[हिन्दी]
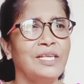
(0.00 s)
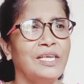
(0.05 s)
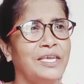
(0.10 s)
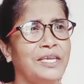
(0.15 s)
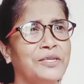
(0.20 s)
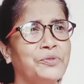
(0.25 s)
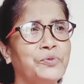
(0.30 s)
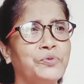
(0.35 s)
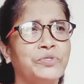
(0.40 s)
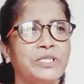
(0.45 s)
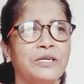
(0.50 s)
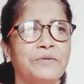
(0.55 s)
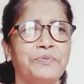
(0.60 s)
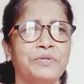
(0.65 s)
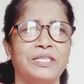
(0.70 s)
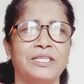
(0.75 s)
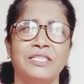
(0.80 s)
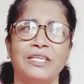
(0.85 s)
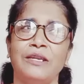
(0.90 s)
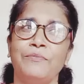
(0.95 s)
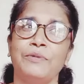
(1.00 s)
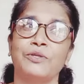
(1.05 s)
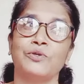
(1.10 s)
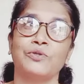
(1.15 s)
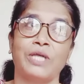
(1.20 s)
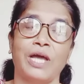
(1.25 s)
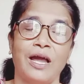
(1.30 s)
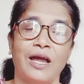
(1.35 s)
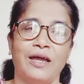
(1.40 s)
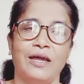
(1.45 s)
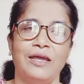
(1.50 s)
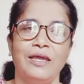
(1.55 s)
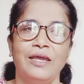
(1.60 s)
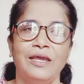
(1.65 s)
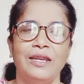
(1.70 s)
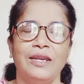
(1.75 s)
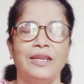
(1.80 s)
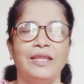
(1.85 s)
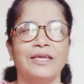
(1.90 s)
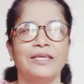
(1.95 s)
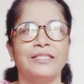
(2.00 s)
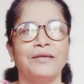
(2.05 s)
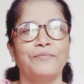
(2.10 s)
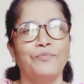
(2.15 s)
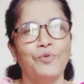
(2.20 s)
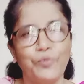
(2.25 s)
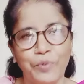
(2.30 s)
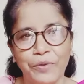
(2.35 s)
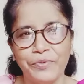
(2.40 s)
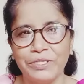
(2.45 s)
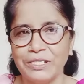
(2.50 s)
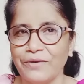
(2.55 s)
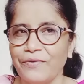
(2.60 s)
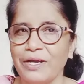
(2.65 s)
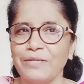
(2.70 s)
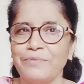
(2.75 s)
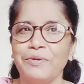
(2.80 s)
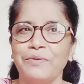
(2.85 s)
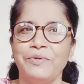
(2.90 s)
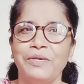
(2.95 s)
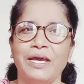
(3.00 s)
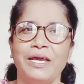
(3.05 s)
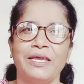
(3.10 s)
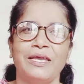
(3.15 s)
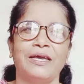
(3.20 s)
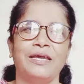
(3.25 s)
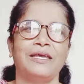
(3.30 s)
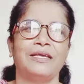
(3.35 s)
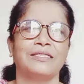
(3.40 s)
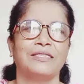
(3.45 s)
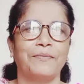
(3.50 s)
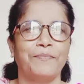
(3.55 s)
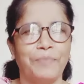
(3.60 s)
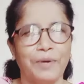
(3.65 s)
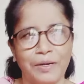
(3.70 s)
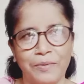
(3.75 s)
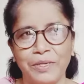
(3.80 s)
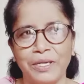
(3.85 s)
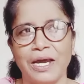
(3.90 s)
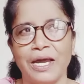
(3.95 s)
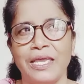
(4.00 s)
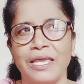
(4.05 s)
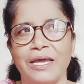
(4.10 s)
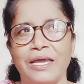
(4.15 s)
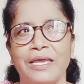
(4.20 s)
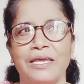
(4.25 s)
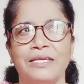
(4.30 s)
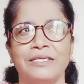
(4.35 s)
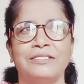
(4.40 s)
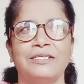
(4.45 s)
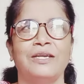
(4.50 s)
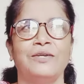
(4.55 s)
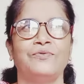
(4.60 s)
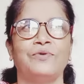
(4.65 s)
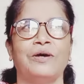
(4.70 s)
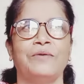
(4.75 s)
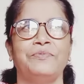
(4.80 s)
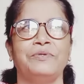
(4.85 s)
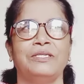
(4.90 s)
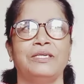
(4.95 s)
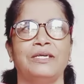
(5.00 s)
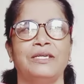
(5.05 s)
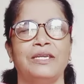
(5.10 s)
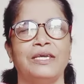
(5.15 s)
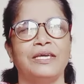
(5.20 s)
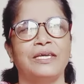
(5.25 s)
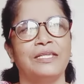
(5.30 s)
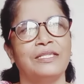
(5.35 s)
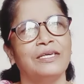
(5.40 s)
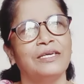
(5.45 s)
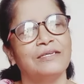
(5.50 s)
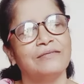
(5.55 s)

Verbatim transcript: एक दूसरे के प्रति दिल में तो था लेकिन अब मुँह पे भी जवान पे भी आया है थप्पड़ भी खाया है चालू आप ही ने लेकिन